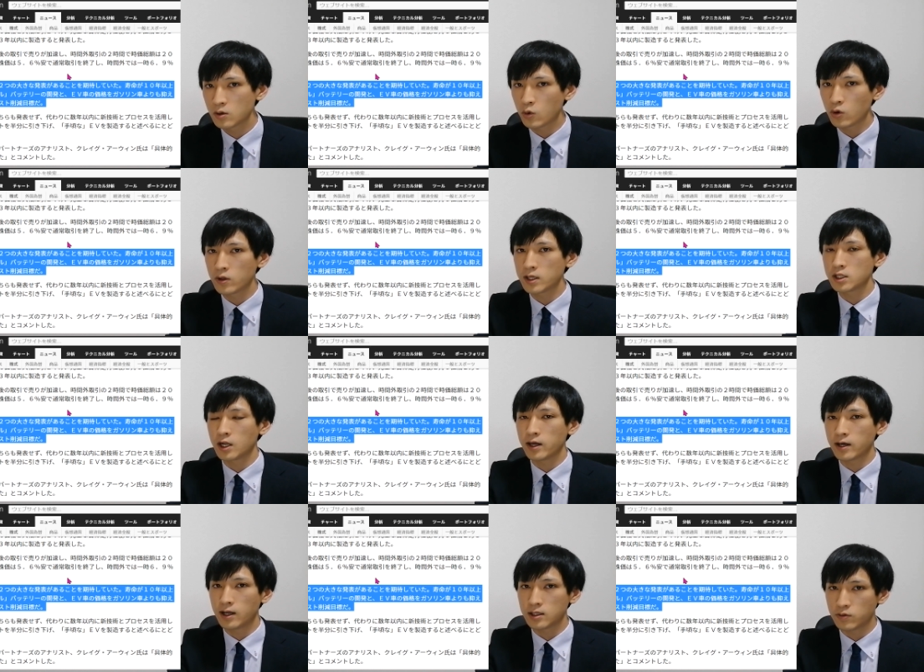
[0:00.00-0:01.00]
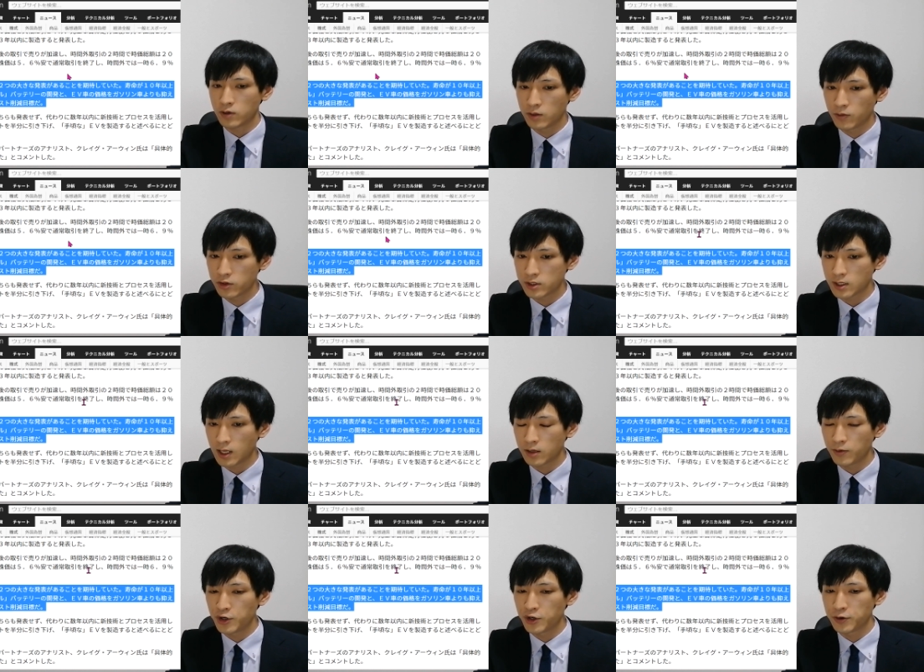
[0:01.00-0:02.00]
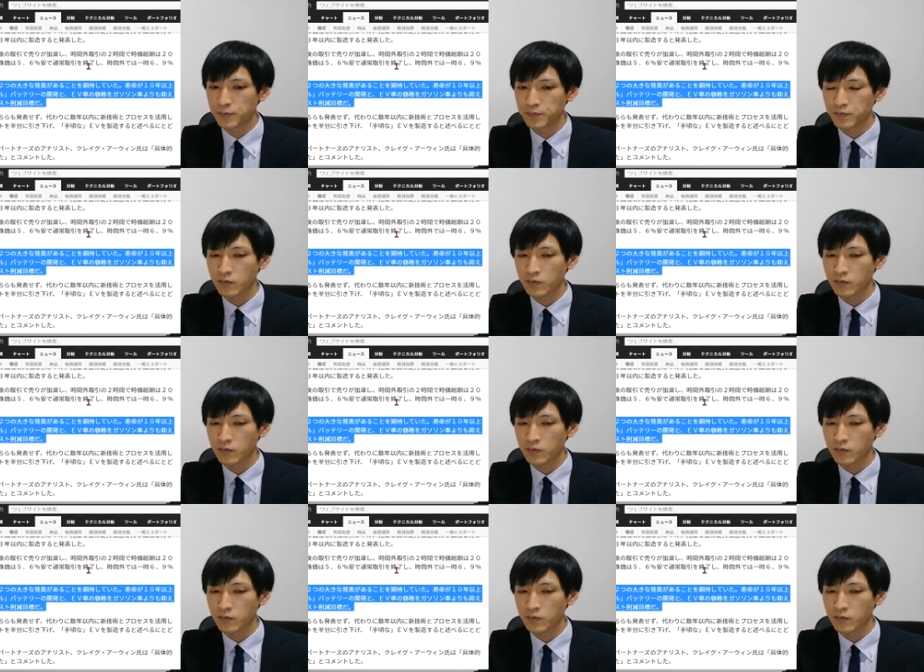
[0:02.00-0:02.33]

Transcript: ところなんじゃないかなというふうに思うんですけれども、